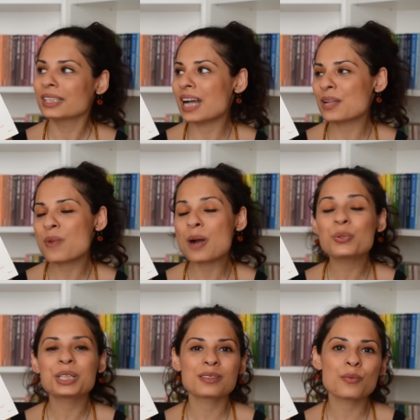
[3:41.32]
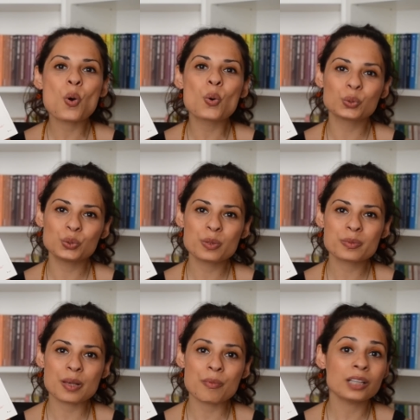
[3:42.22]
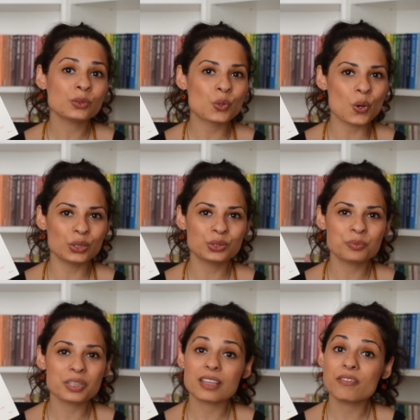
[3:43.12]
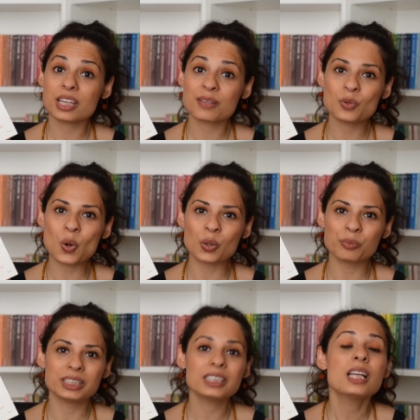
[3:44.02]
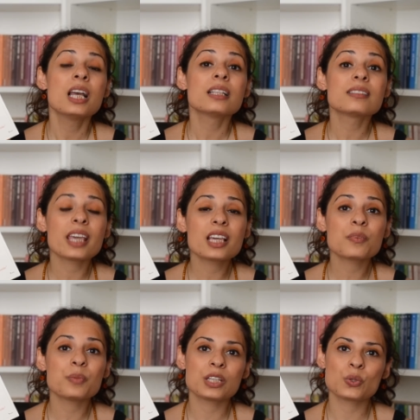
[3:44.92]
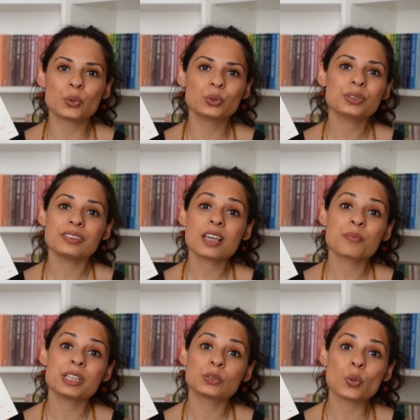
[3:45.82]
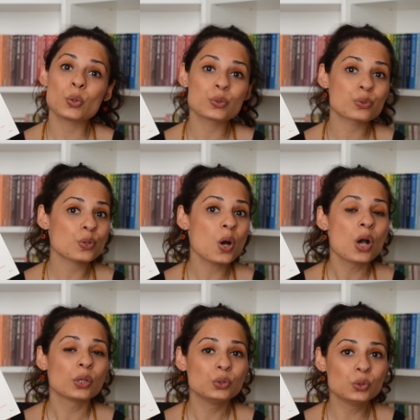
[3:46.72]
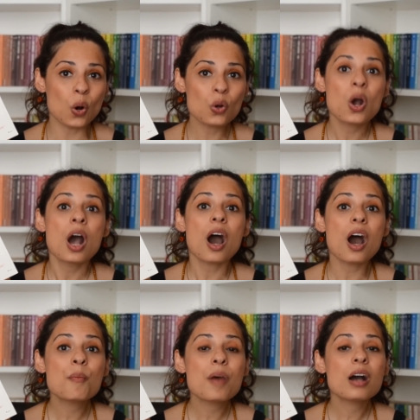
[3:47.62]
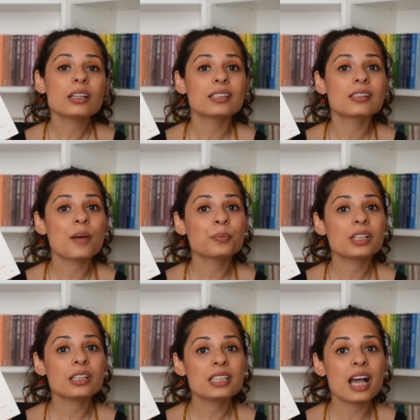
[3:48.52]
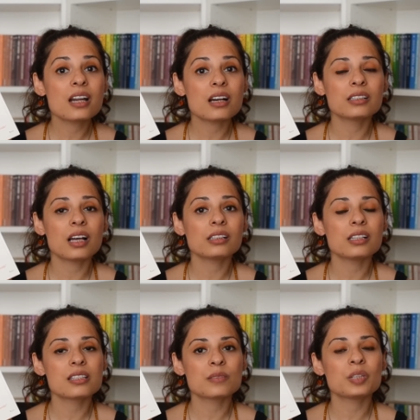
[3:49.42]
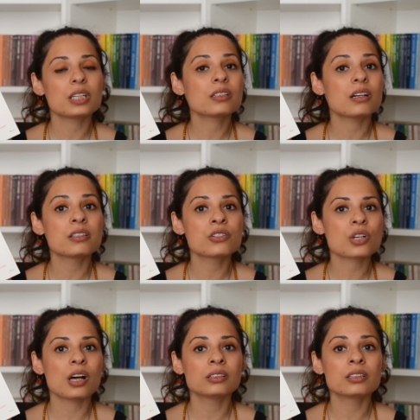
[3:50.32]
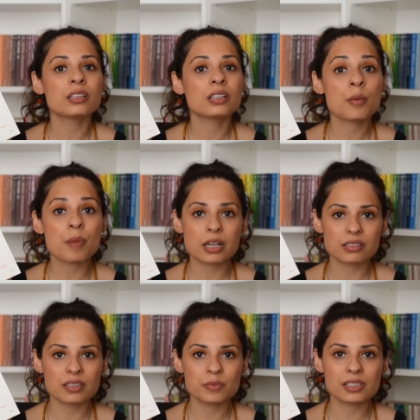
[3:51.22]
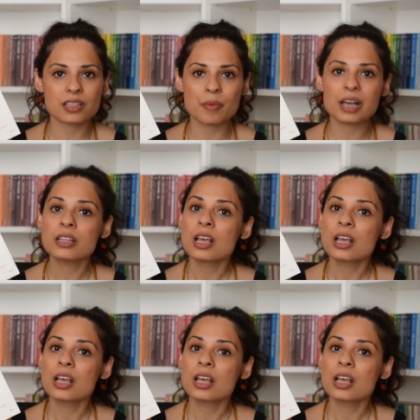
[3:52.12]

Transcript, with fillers: Yani ben bu kitabı okuduğum zaman gördüm ki verimli olmanın tek bir yolu, tek bir doğrusu yok. Ama kitapta yer alan isimlerin alışkanlıklarına baktığımız zaman